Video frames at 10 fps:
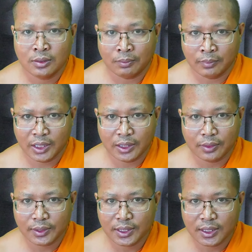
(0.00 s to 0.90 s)
mình
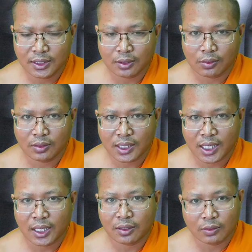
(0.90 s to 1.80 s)
đôi dương cồn
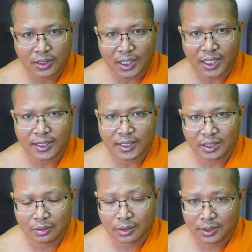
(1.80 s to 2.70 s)
ngà đây
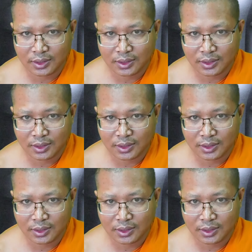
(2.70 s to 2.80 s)
tuần